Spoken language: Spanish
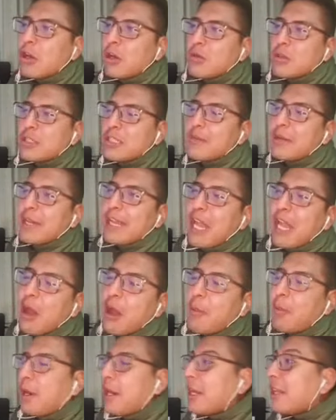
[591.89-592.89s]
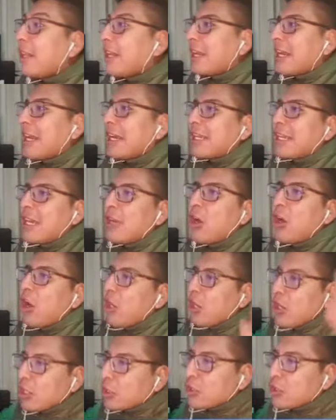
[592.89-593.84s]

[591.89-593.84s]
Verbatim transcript: Como se manejaba por ahí, de que el arquero